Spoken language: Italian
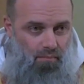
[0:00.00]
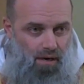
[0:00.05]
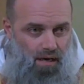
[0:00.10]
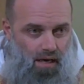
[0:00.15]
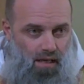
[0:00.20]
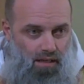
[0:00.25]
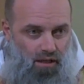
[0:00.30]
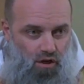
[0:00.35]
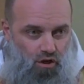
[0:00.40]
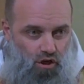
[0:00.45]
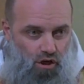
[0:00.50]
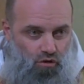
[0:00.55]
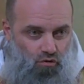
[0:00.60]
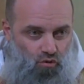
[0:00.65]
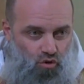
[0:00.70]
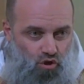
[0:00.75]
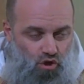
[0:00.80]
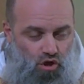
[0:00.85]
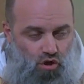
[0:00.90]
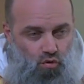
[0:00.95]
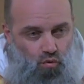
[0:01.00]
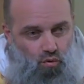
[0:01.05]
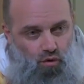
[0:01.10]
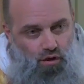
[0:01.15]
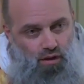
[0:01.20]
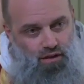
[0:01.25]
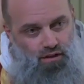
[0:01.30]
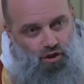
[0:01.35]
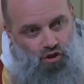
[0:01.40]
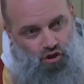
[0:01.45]
nel 305 o
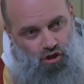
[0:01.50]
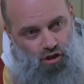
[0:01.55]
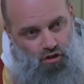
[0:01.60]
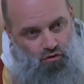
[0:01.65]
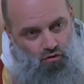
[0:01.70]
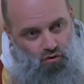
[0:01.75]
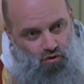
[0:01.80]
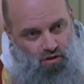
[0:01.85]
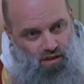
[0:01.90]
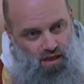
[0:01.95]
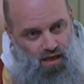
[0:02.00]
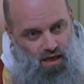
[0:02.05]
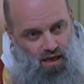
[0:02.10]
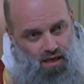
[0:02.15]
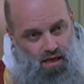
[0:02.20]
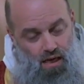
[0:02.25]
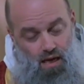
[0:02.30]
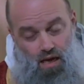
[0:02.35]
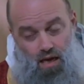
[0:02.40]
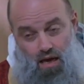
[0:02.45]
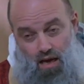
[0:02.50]
nel 306,